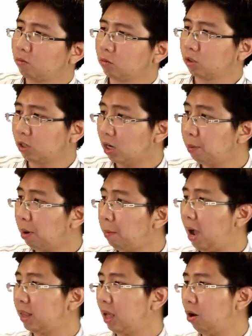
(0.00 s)
ก็คือประ
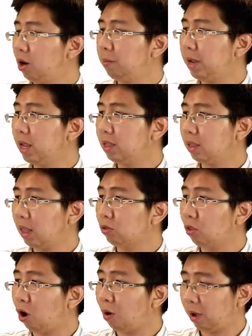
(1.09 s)
มาณเอาคือไม่ได้เรา
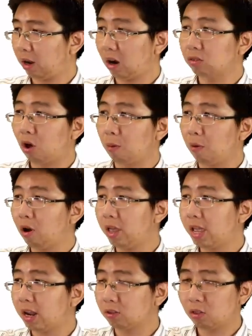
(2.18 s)
ตอบอะเราตอบข้อ A
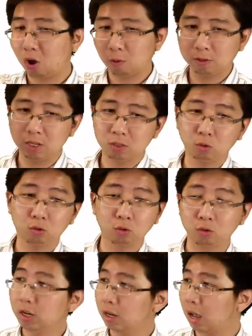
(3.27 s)
เราตอบ
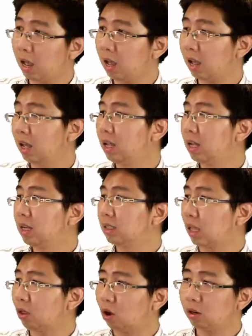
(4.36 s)
4.015 แต่
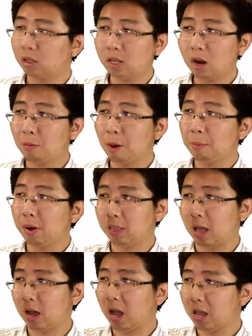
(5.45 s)
ตอนที่เรามาเปิด
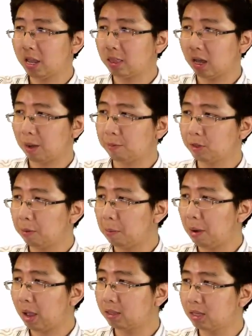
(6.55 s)
หาค่า h นะครับ เราจะประ
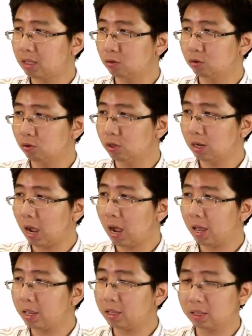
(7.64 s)
มาณ 4.015
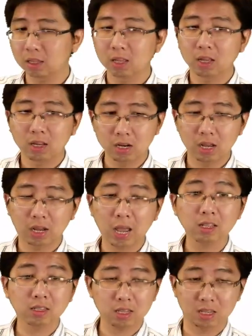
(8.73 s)
ให้เหลือ
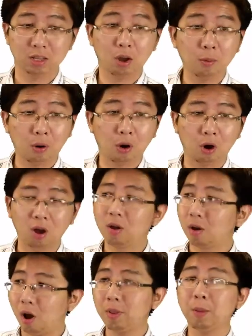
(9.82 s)
แค่ 4 ก็พอ
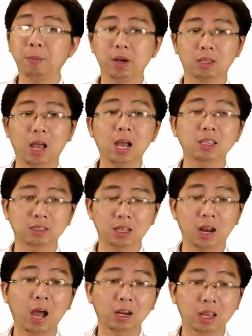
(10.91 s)
เพราะมันจะเปิดค่าจากตา
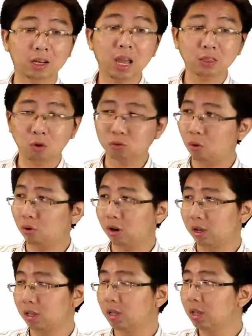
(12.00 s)
รางเนี่ยได้ตรงๆเล
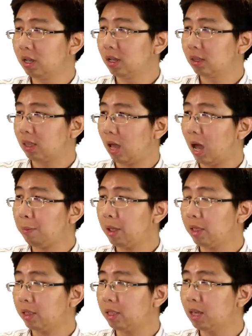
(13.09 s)
ย แต่ถ้าไป
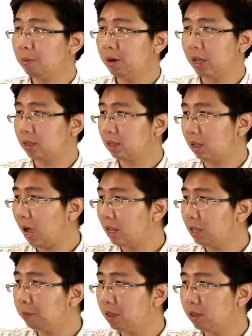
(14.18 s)
อินเทอร์เพลตค่าที่เป็น